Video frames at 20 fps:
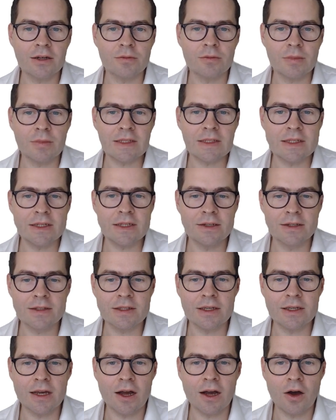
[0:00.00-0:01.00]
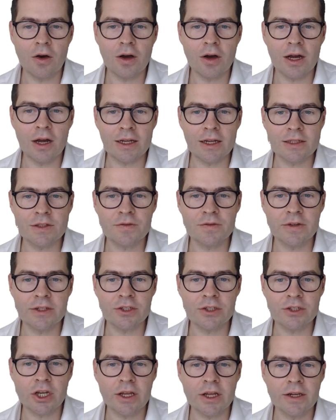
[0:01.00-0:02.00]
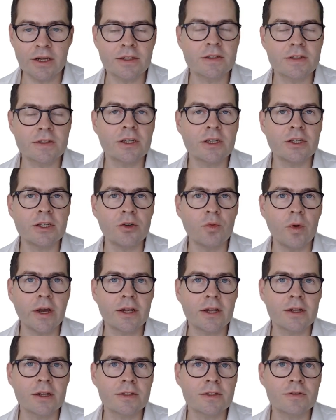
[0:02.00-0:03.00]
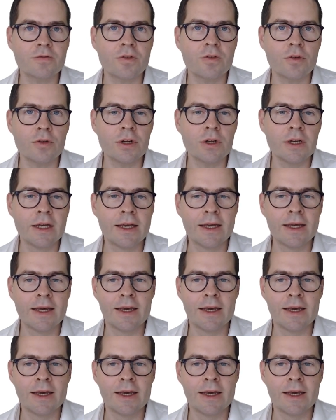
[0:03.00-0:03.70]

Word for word: Und man sieht es hier auch an ganz vielen Stellen, ist hier die Waitlist voll.